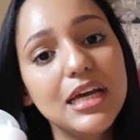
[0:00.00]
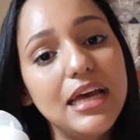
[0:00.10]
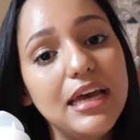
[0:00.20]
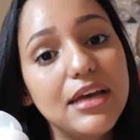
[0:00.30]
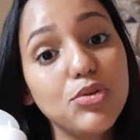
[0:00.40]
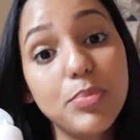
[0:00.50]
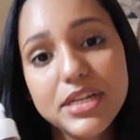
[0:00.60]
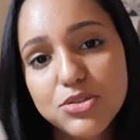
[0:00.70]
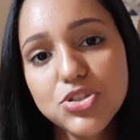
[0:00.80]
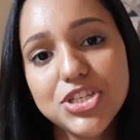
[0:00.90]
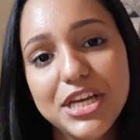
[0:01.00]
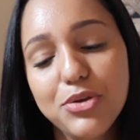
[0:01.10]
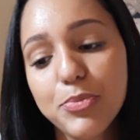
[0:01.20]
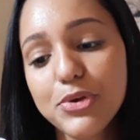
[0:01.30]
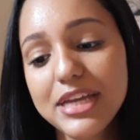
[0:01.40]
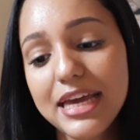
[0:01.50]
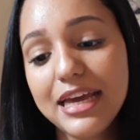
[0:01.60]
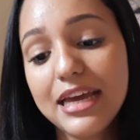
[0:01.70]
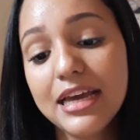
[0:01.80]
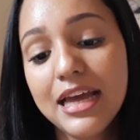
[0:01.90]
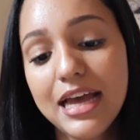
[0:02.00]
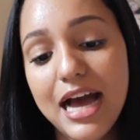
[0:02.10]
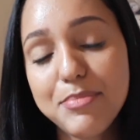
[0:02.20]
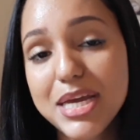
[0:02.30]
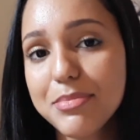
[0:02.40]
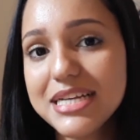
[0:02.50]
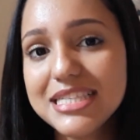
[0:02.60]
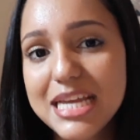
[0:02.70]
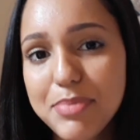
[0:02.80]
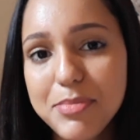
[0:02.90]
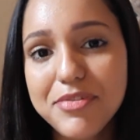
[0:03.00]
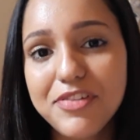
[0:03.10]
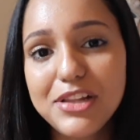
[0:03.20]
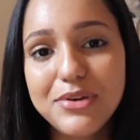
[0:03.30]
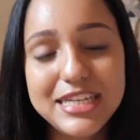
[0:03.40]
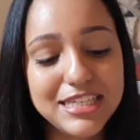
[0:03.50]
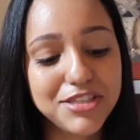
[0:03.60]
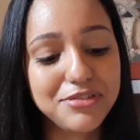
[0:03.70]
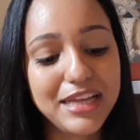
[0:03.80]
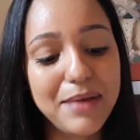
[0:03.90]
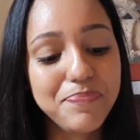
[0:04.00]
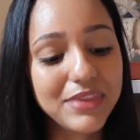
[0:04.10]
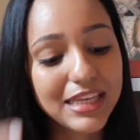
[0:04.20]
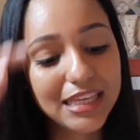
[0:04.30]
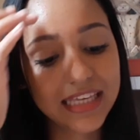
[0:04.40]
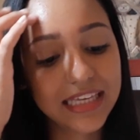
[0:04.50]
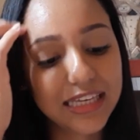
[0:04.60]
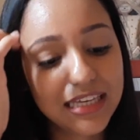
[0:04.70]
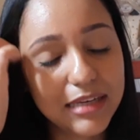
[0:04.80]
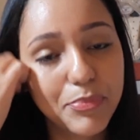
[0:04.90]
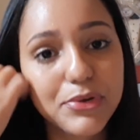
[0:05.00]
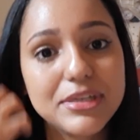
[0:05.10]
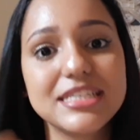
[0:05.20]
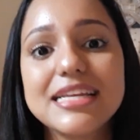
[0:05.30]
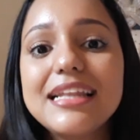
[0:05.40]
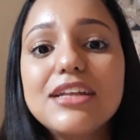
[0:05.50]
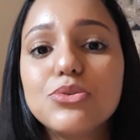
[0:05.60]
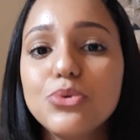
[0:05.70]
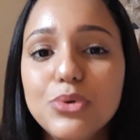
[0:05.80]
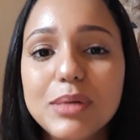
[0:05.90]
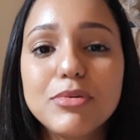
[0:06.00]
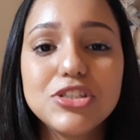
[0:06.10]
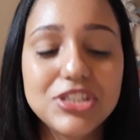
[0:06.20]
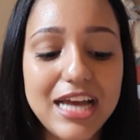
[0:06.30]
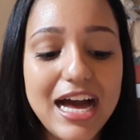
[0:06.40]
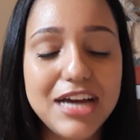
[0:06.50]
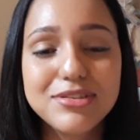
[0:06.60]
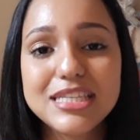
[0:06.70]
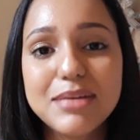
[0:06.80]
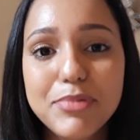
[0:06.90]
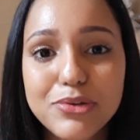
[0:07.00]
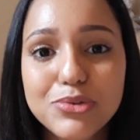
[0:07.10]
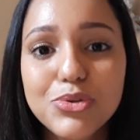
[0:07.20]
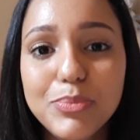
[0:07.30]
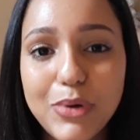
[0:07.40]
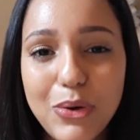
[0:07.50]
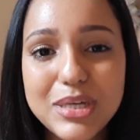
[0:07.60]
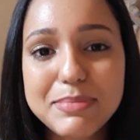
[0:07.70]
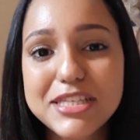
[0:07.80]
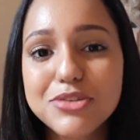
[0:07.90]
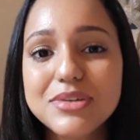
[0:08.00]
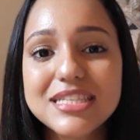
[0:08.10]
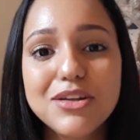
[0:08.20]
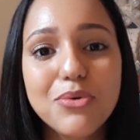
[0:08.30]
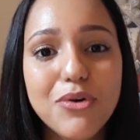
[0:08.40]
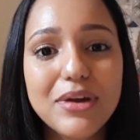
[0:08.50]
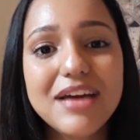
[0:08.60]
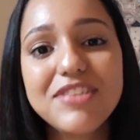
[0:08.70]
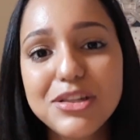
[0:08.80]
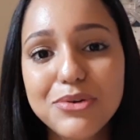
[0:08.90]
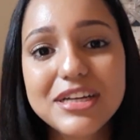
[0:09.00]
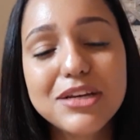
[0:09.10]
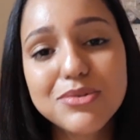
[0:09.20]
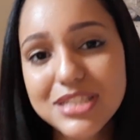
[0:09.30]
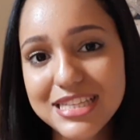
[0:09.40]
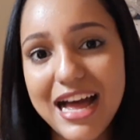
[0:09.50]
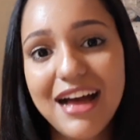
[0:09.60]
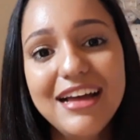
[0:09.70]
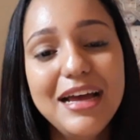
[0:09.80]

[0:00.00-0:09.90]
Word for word: é, no preço cheio, porque a minha mãe sempre me falou isso, né? que por ser natura, boticário, ser produto bom, as pessoas dão qualquer valor que custar.